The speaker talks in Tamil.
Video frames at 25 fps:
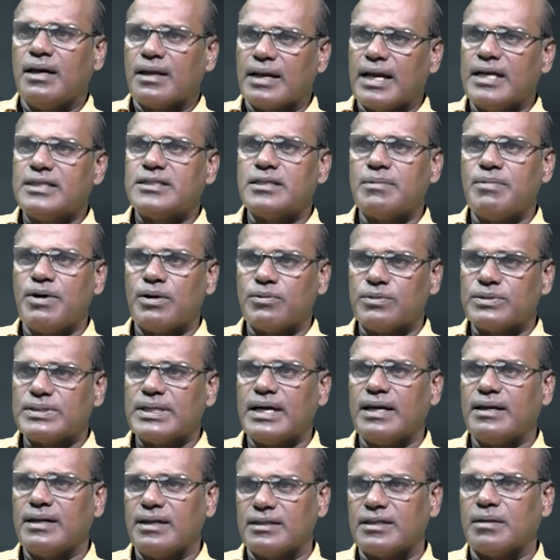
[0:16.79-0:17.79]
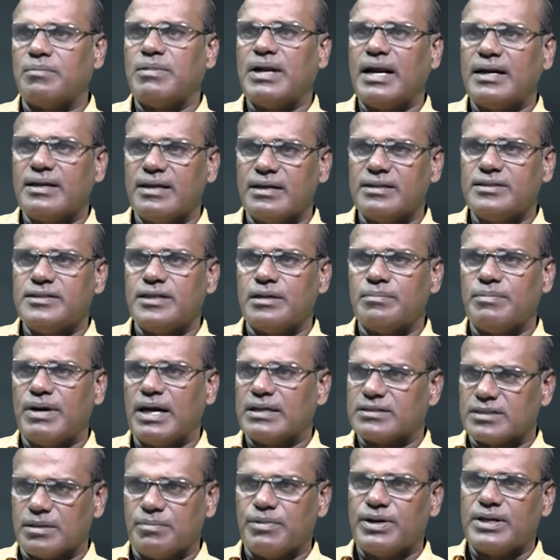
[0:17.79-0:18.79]
ராஜ்சபா கொடுத்தா என்ன தமிழ்நாடு எரிஞ்சிருமா
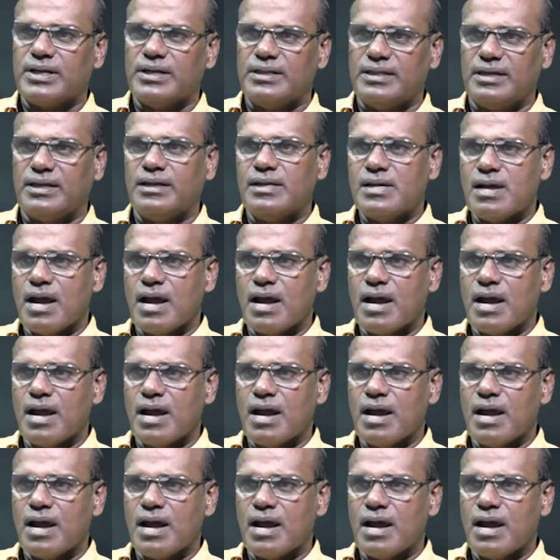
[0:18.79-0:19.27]
சமூக நீதி